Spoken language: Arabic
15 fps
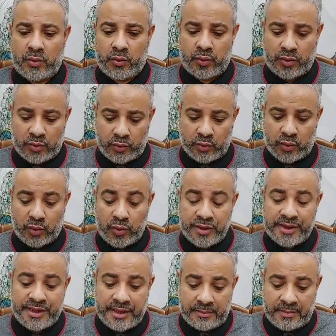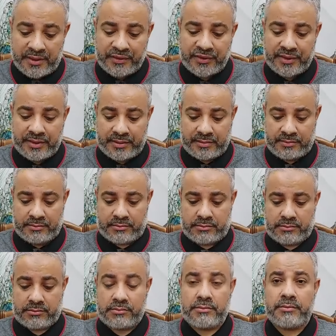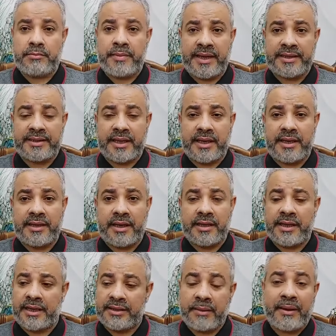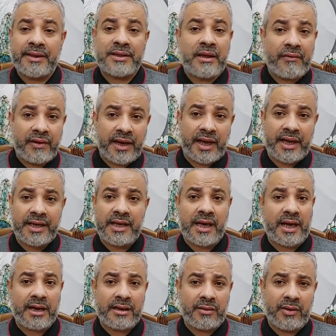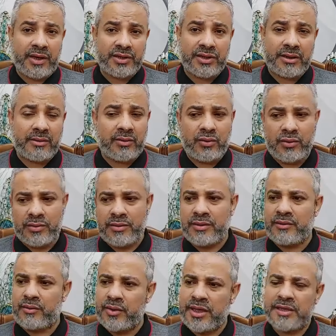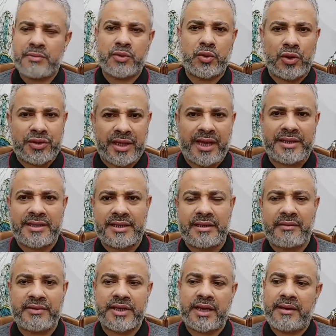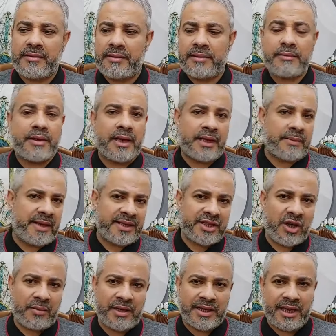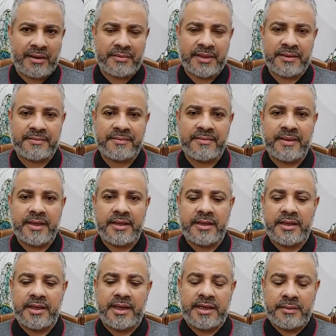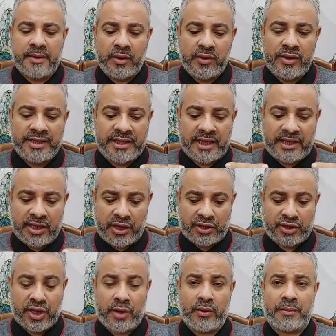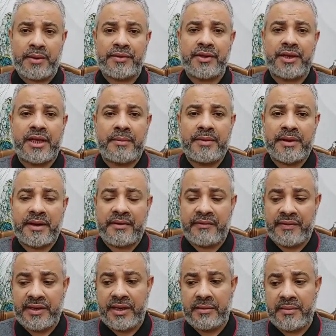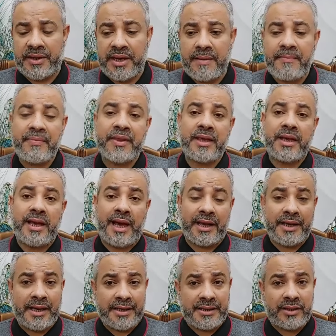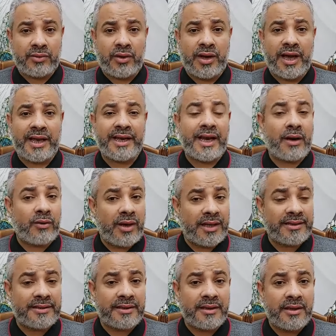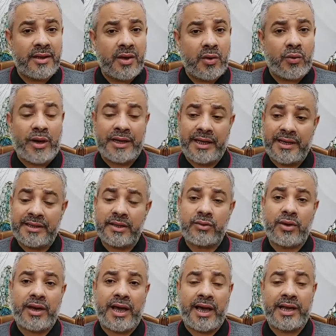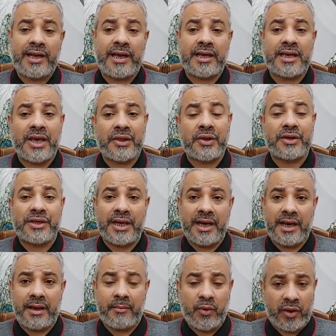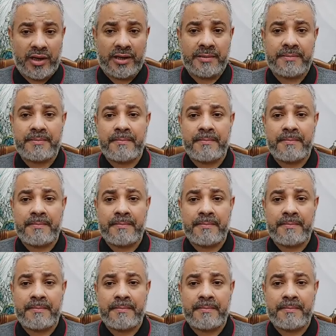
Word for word: وكون ان البطن بارزه كده يعني طبعا ده في الحقيقه حاجه وحشه وناس بتروح تخسس نفسها احنا مالناش دعوه بالكلام ده انما رؤيه الكرش او البطن الكبيره في المنام احيانا تدل على الاولاد واحيانا تدل على كثره الاموال